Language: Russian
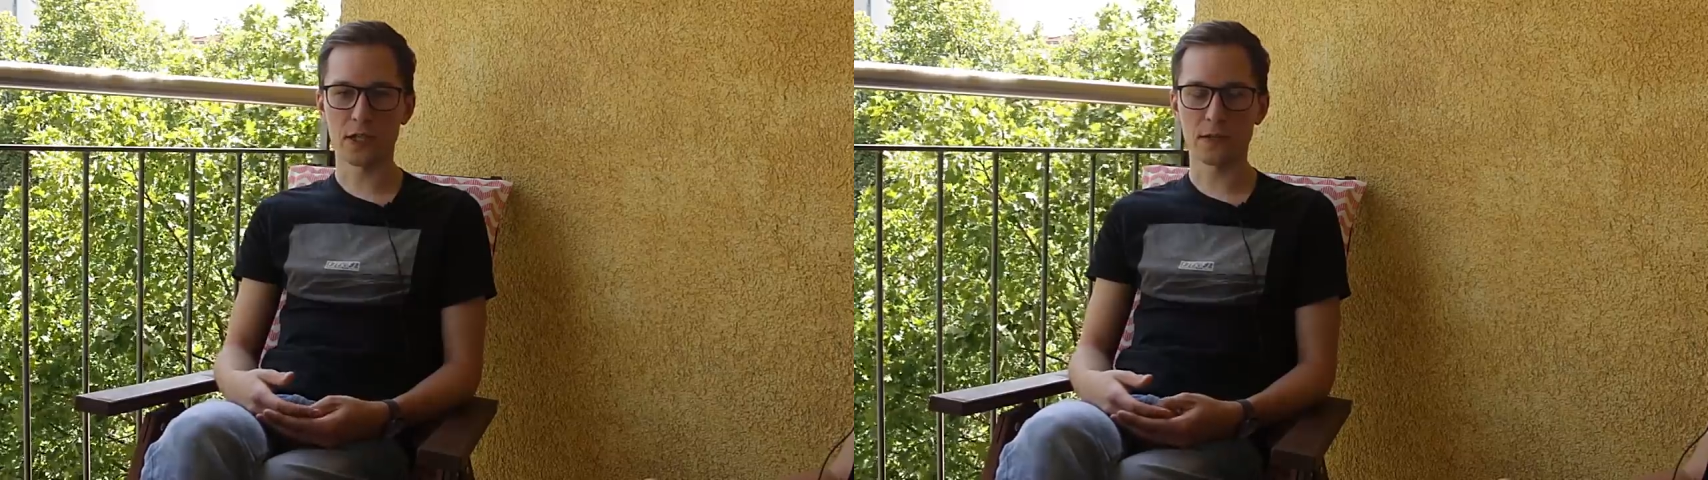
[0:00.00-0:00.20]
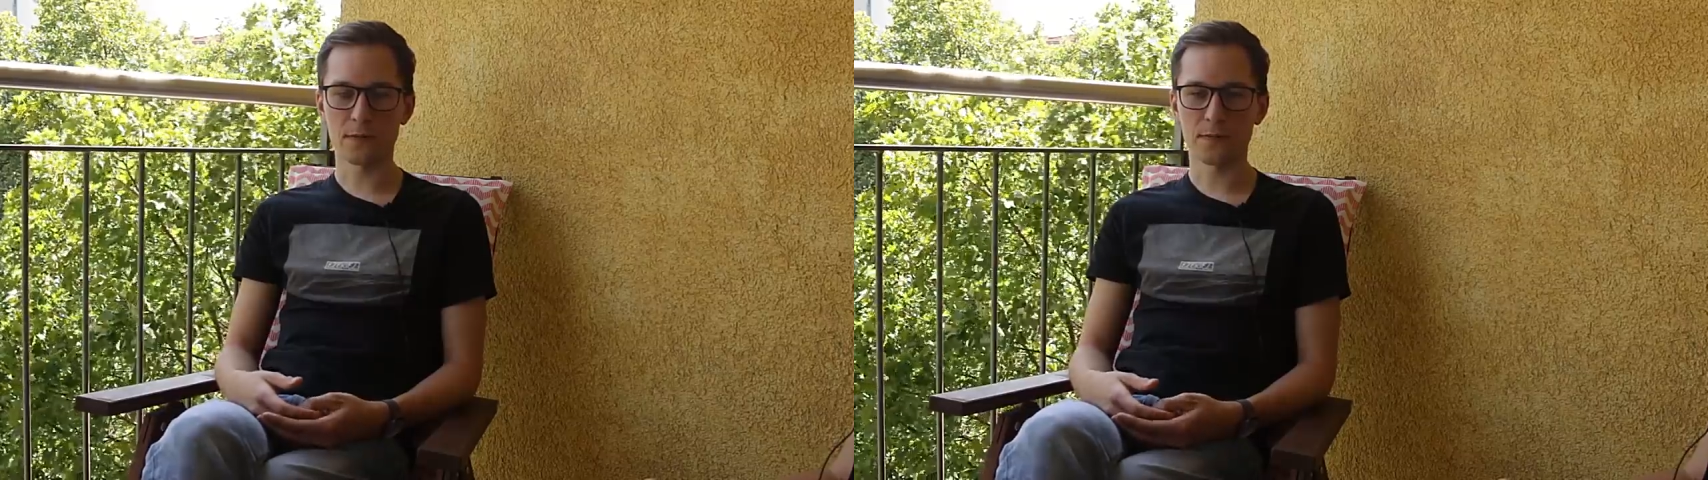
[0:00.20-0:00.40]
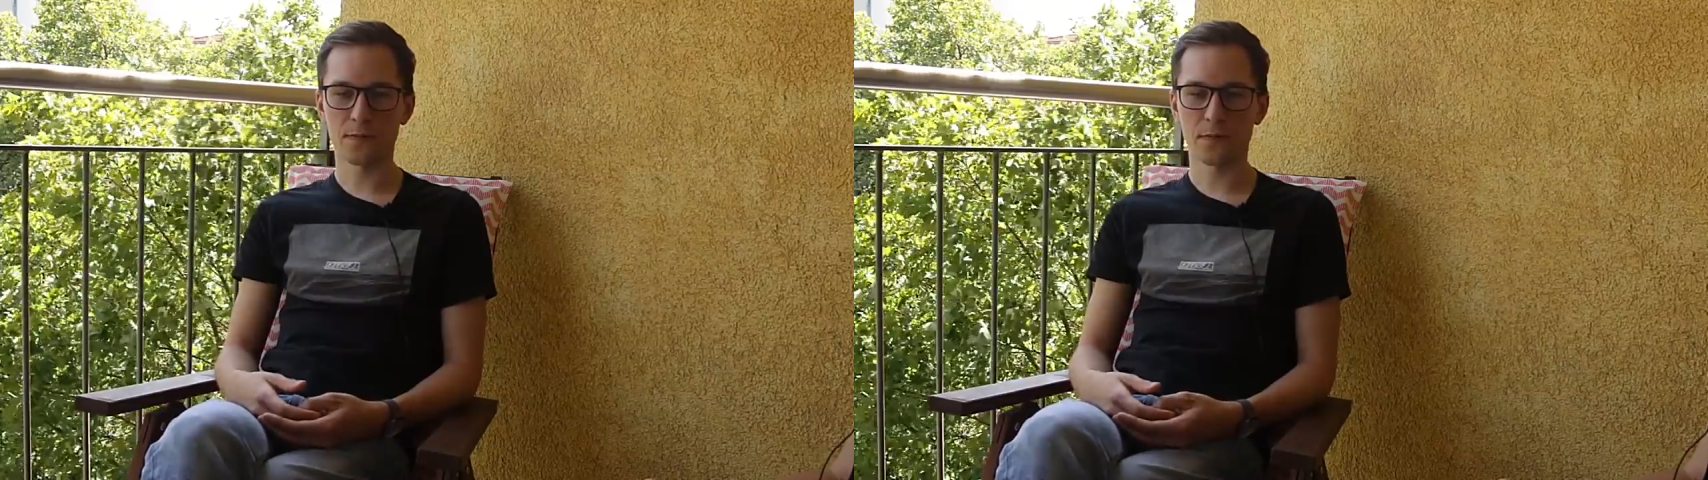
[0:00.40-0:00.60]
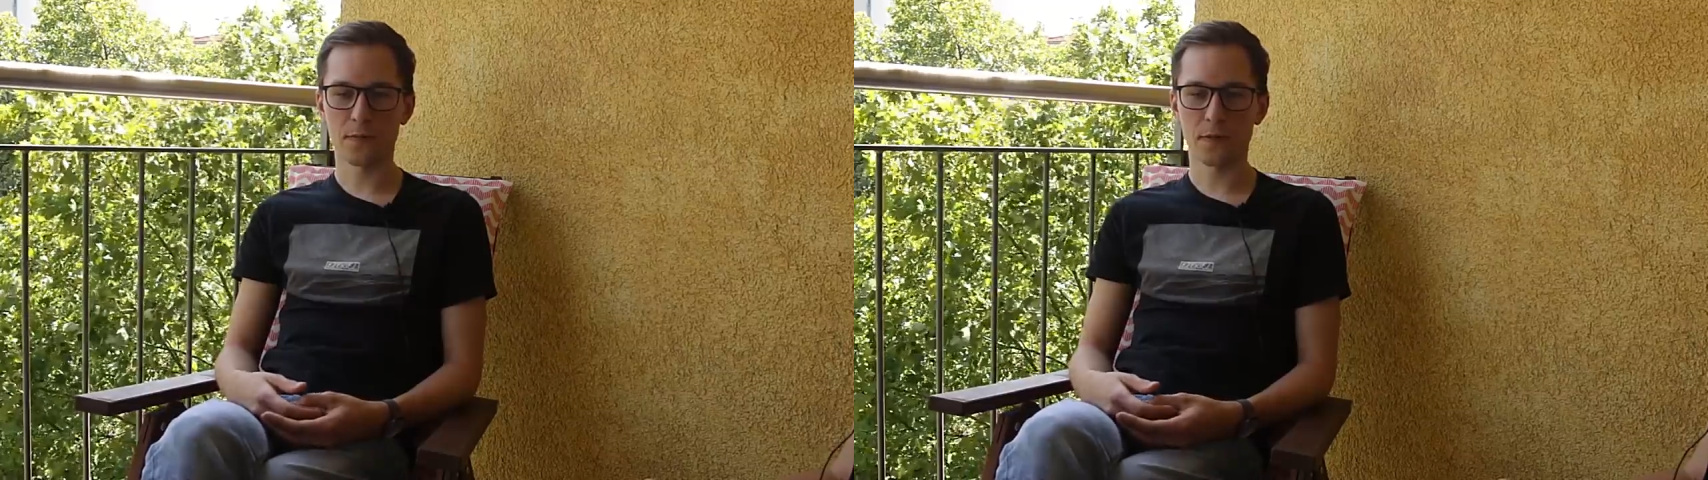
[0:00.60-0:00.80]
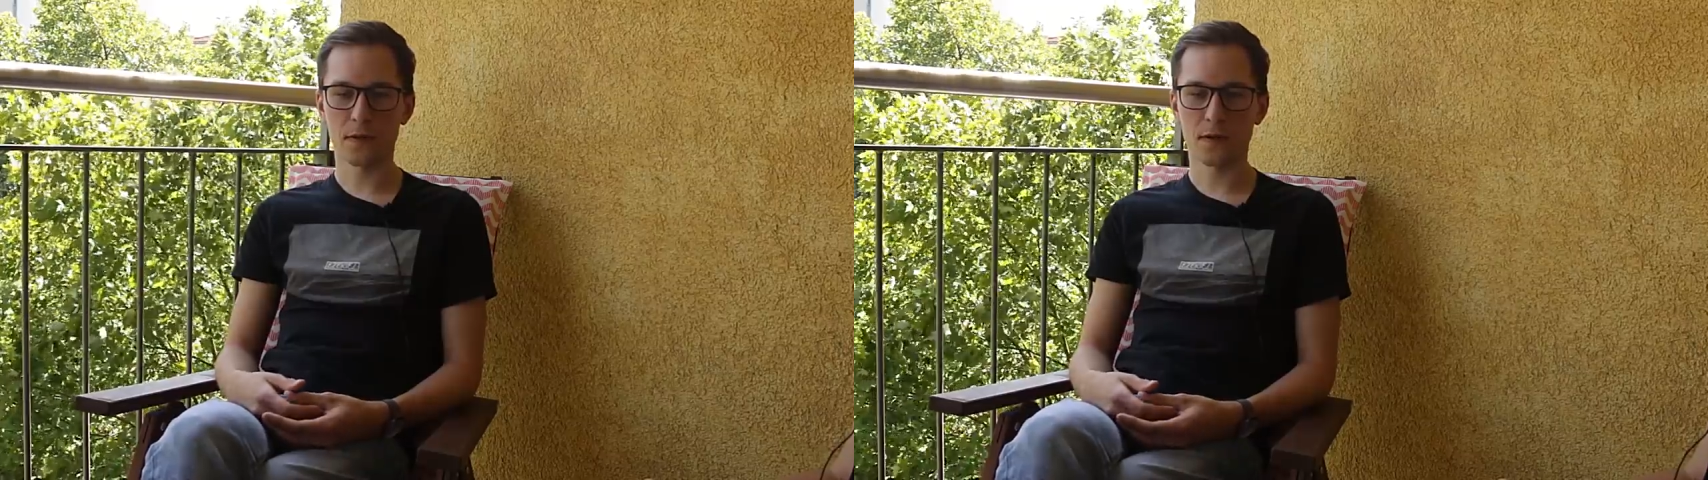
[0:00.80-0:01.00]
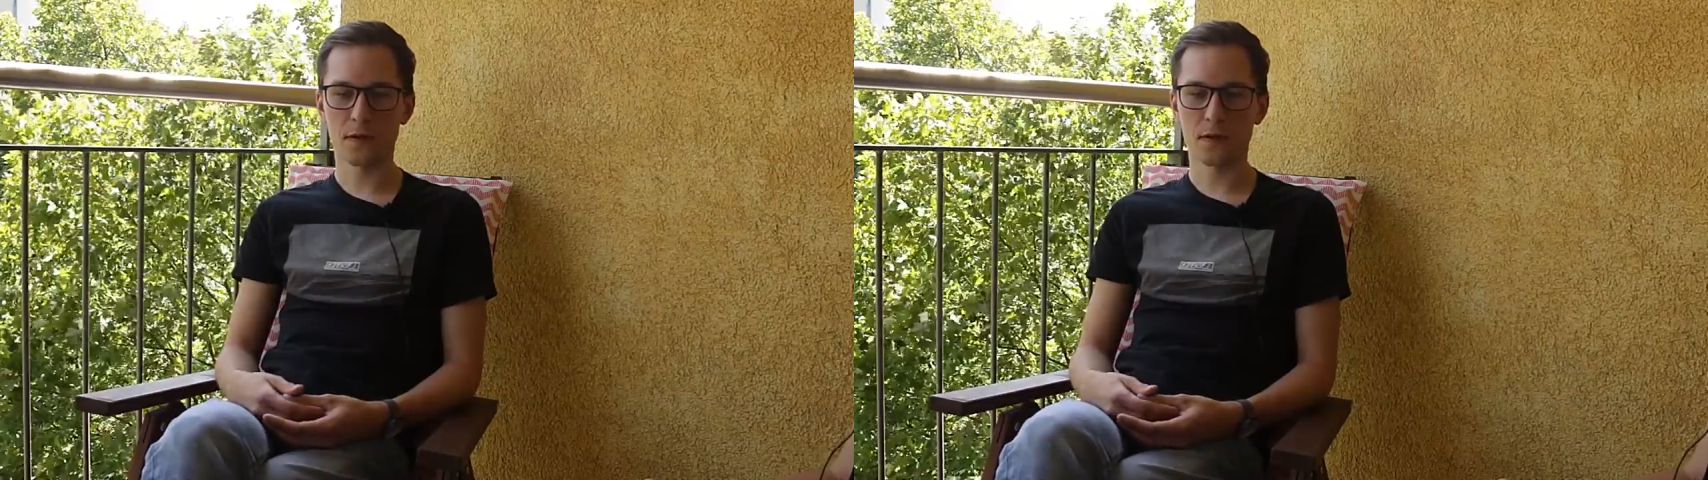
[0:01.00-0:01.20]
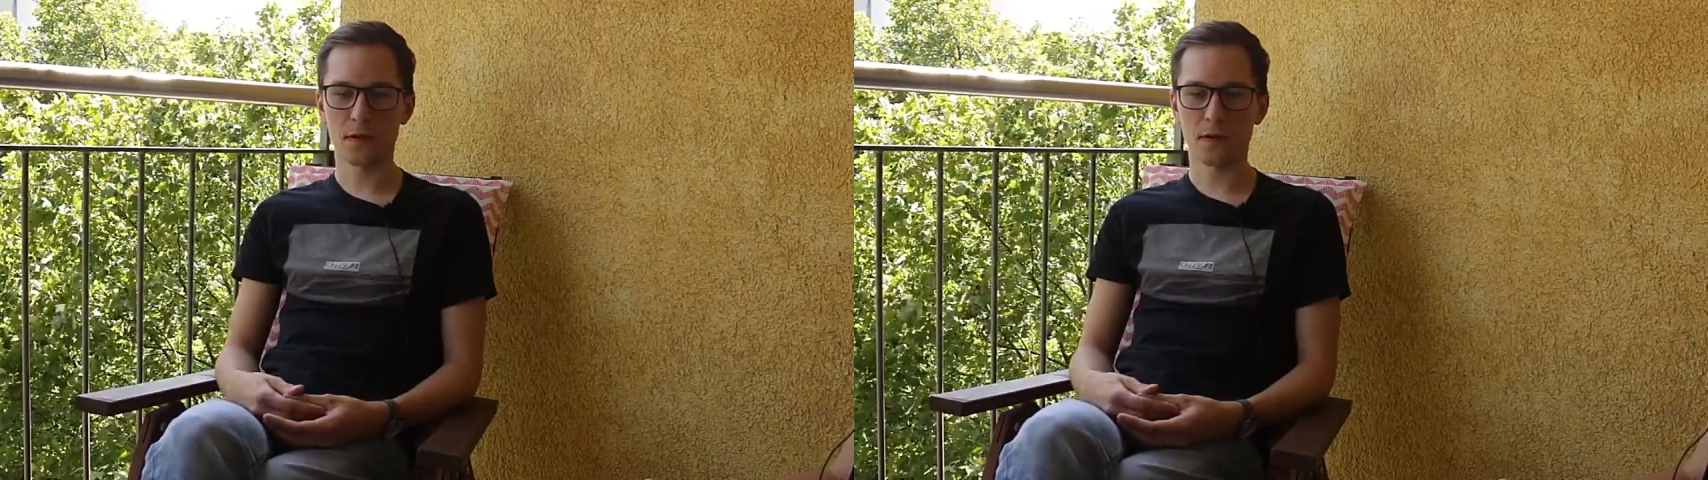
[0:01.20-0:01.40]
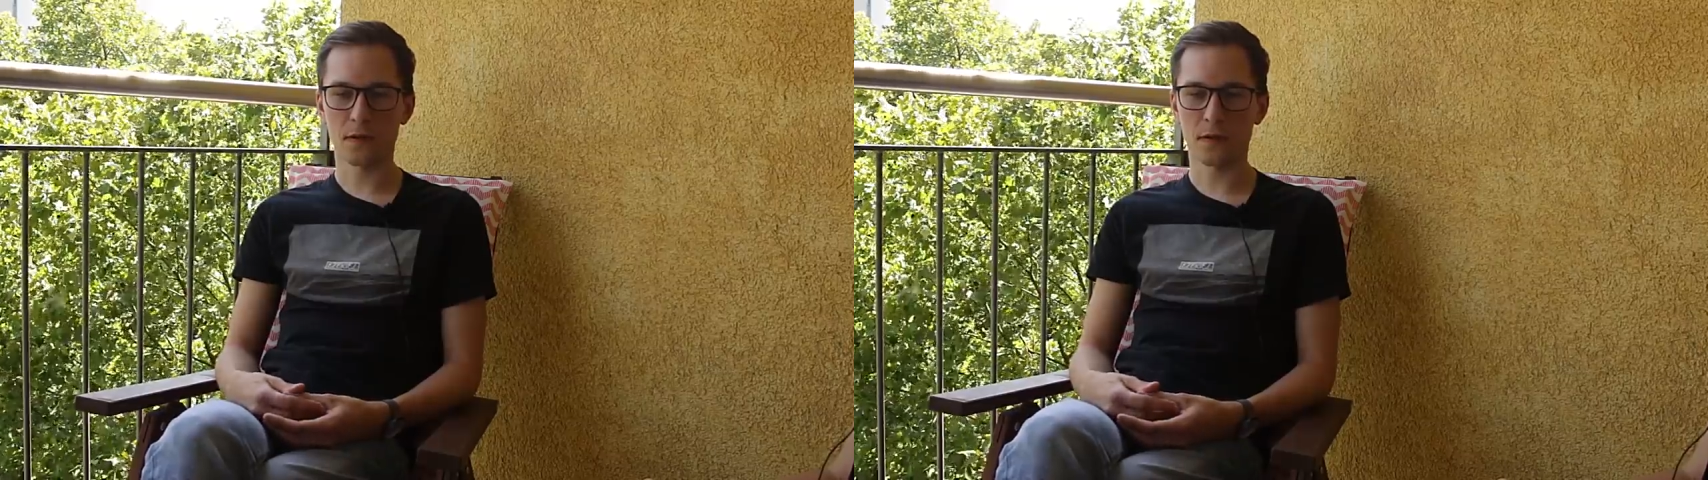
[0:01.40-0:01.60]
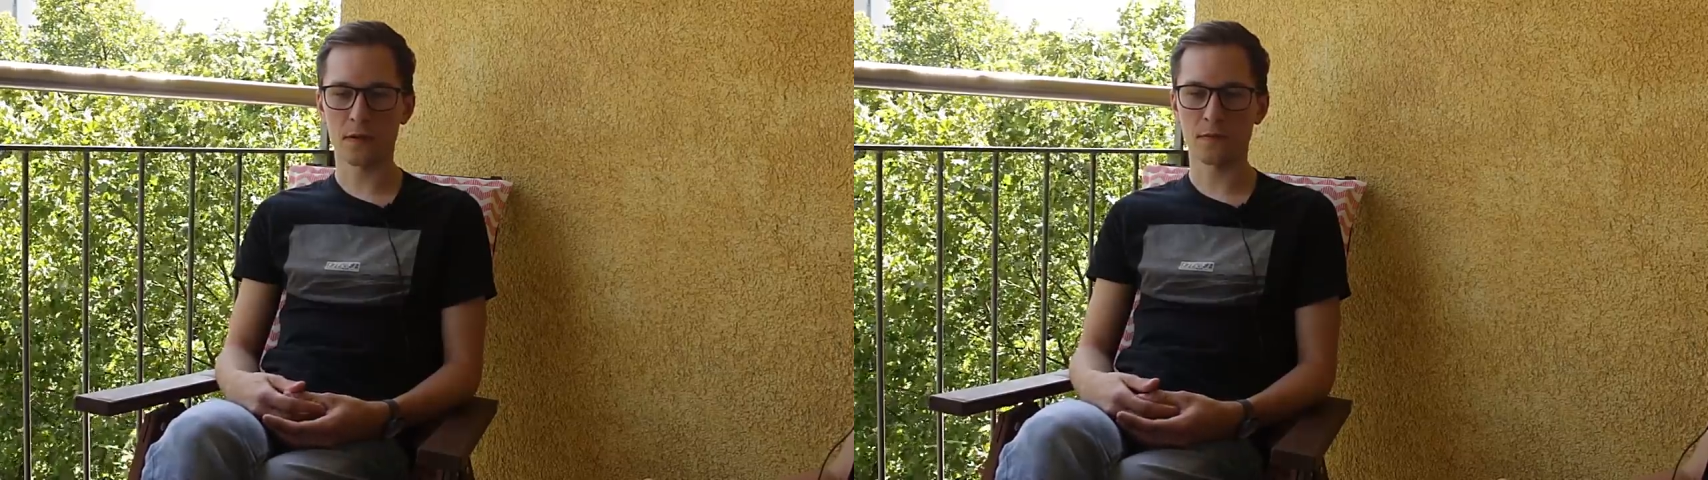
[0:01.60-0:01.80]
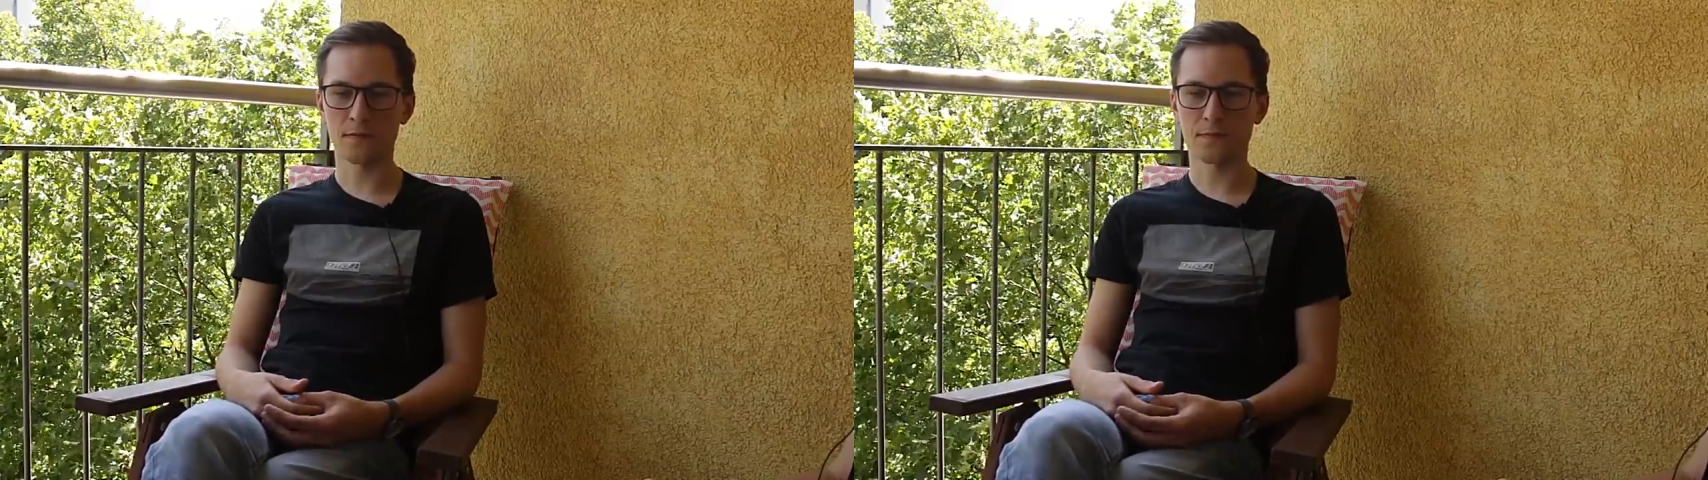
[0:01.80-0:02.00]
это.
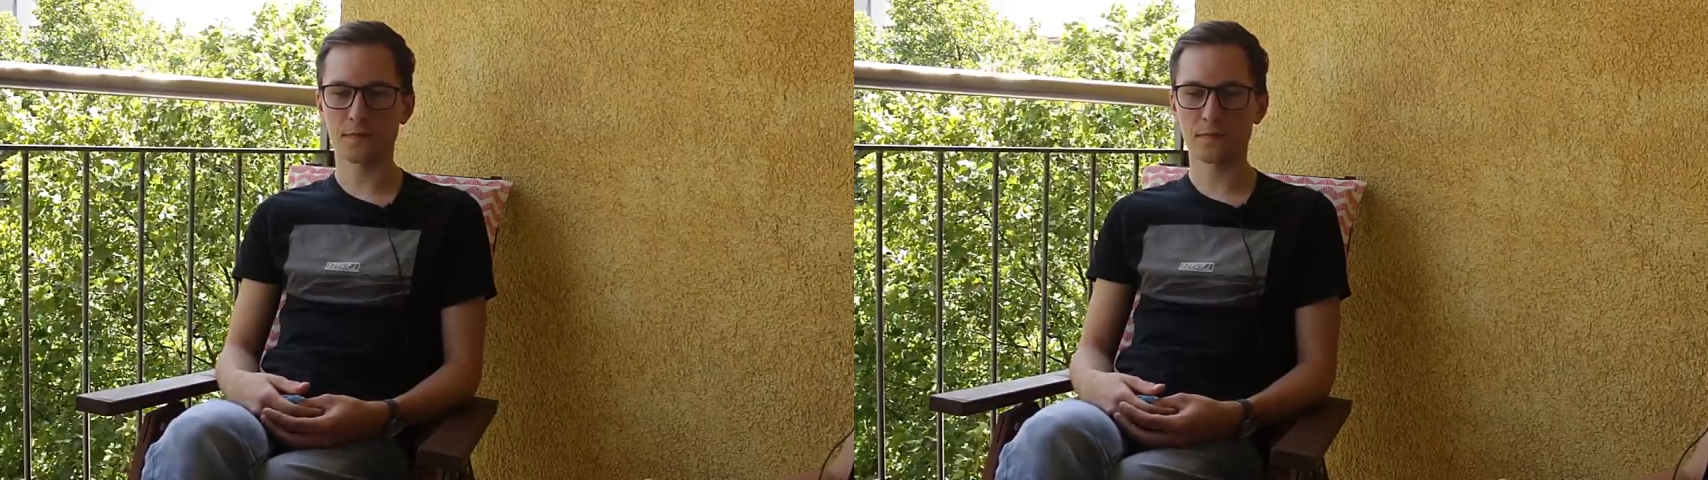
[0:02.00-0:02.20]
Эм,